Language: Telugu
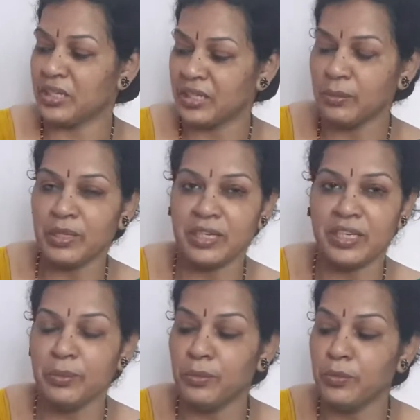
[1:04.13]
ఇక్కడ
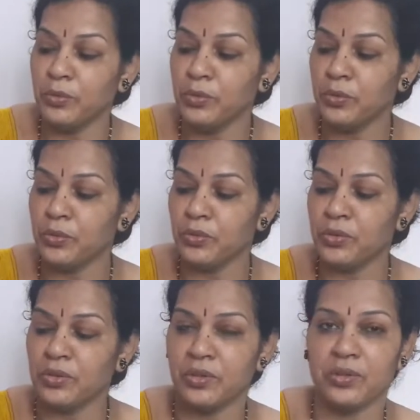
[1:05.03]
మనకి మూడు
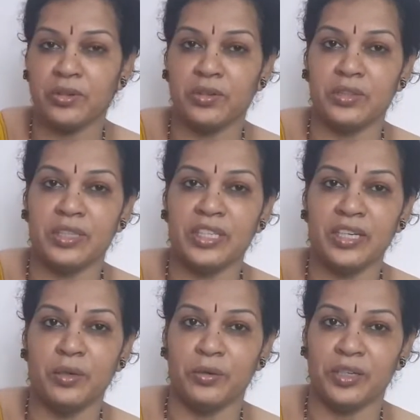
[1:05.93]

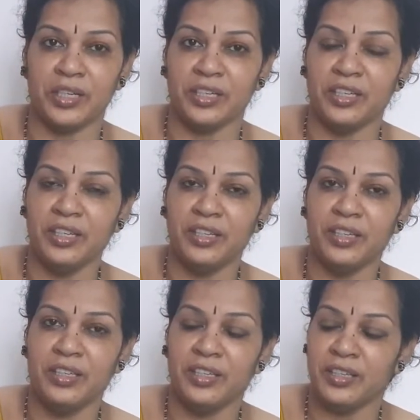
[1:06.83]
తీగలు ఉంటాయండి
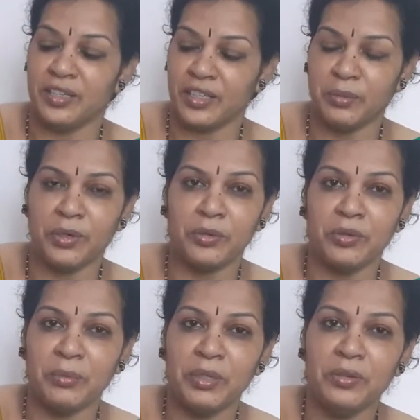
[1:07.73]

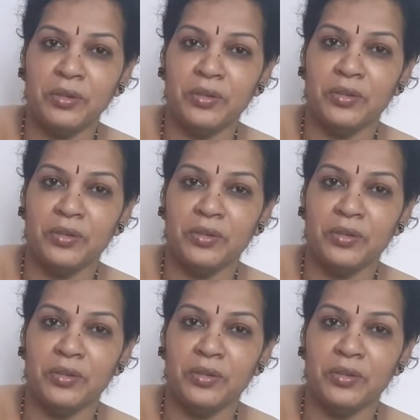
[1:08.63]
కనబడుతుందా మీకు